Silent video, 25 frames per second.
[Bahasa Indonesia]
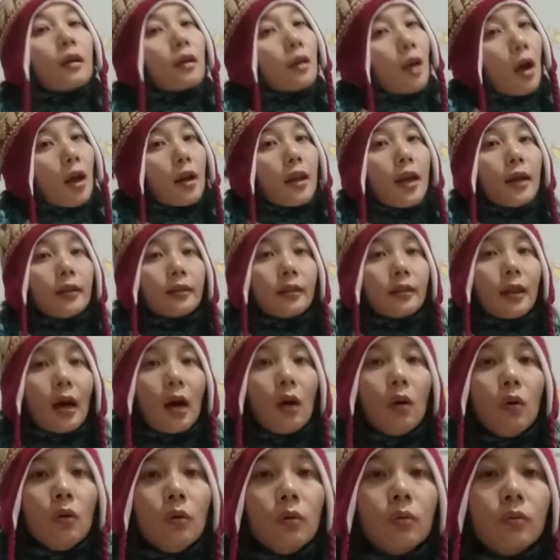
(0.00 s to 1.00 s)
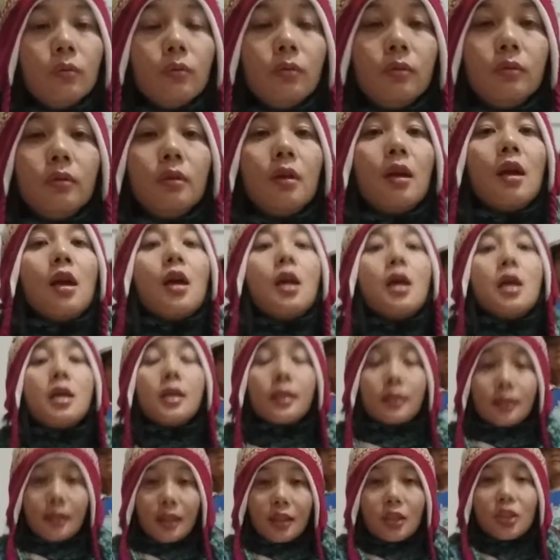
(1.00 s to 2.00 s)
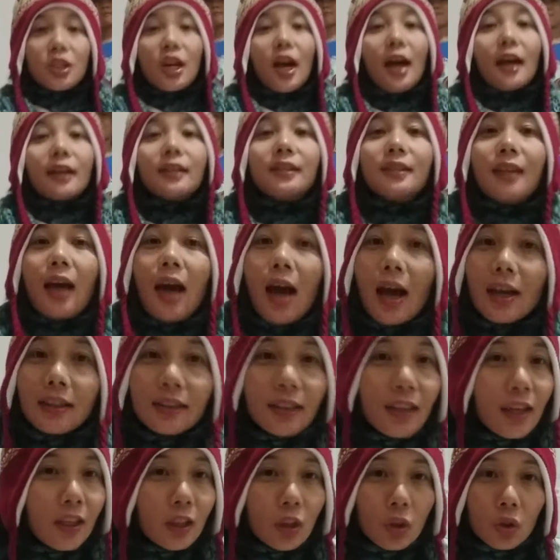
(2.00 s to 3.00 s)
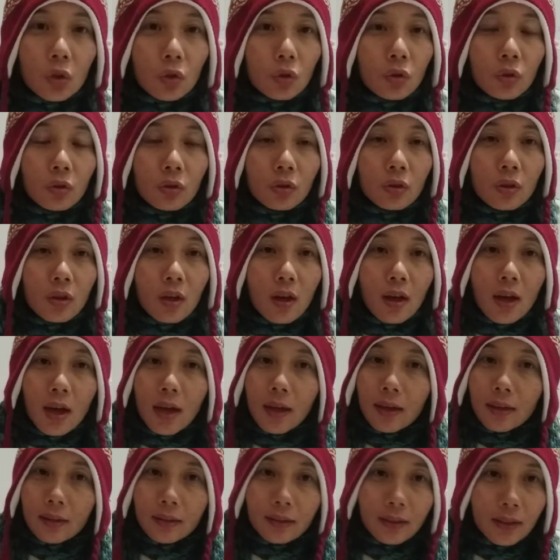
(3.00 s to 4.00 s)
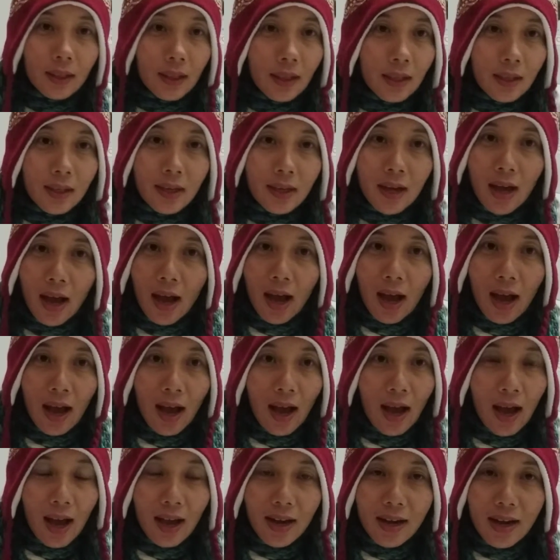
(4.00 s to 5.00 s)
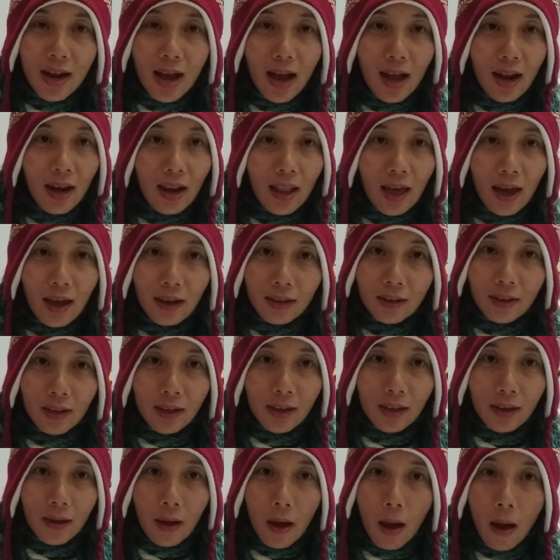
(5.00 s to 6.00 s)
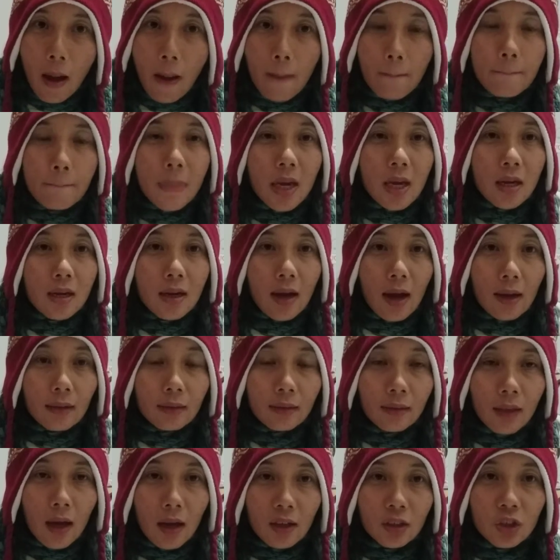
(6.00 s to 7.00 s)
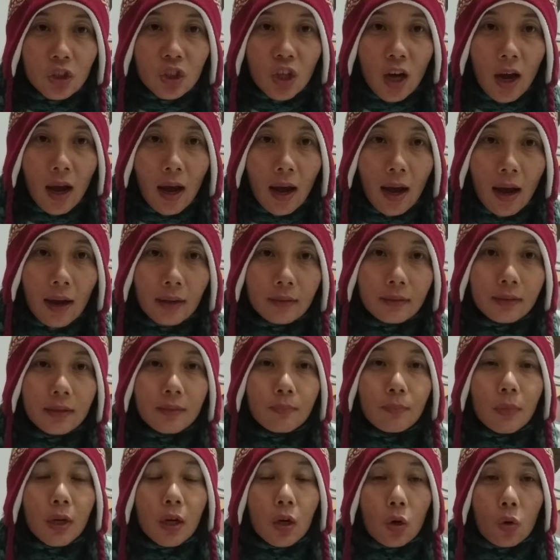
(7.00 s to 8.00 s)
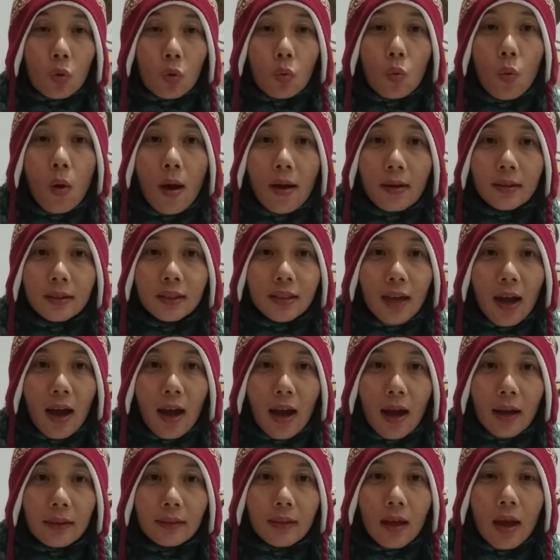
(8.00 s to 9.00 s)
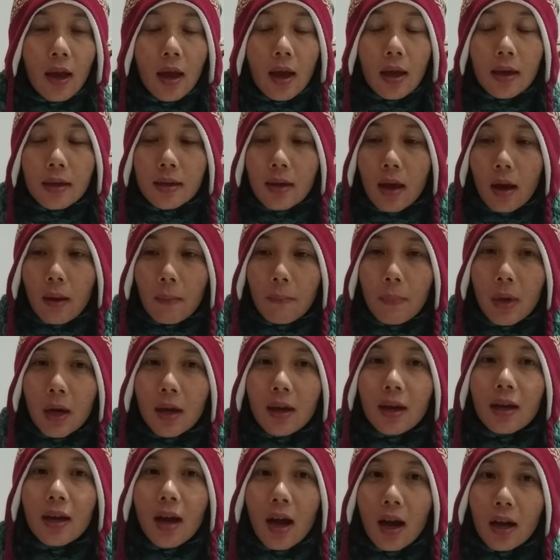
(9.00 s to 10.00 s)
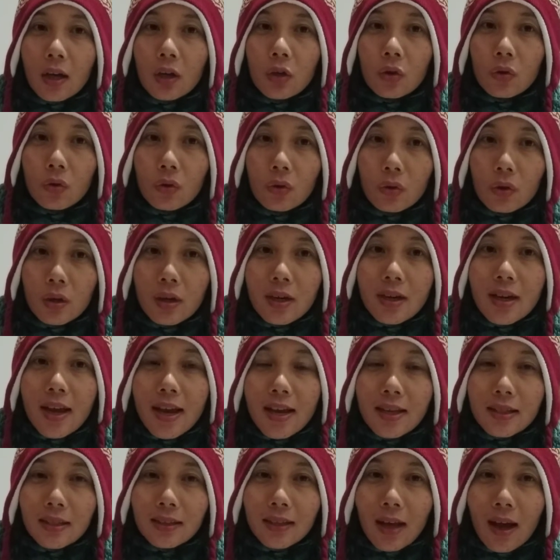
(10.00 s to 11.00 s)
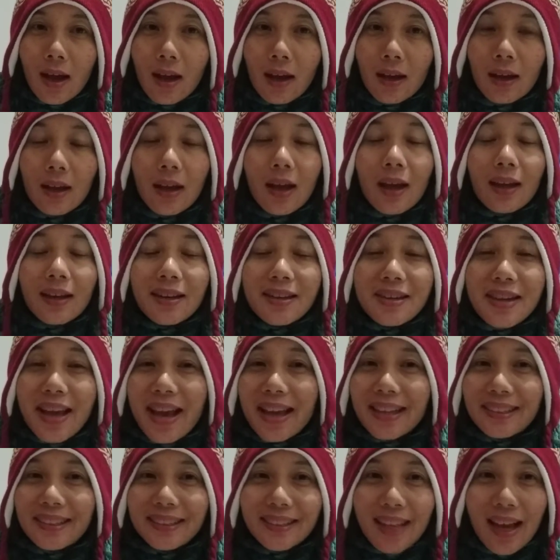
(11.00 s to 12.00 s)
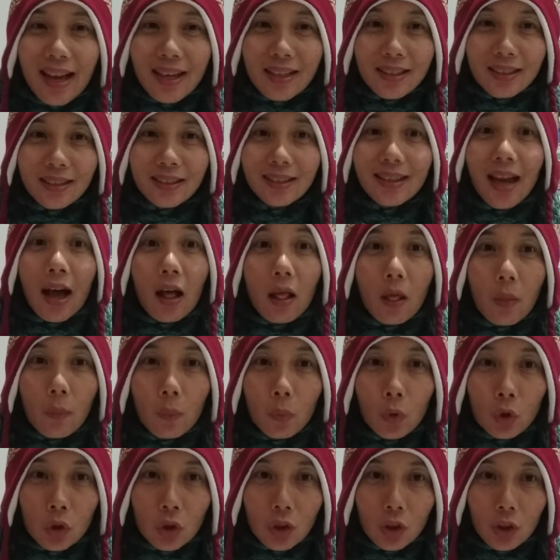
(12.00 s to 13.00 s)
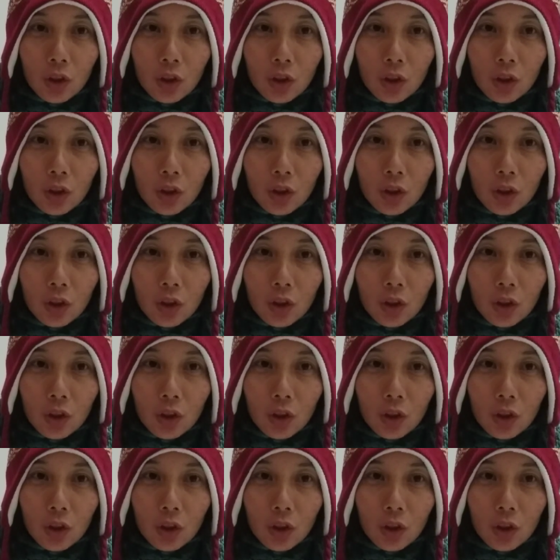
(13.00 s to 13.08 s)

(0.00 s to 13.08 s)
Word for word: Kalian tahu, sejak saat itu tidak ada lagi binatang jahat beruang jahat yang mengganggu desa desa Zalmut.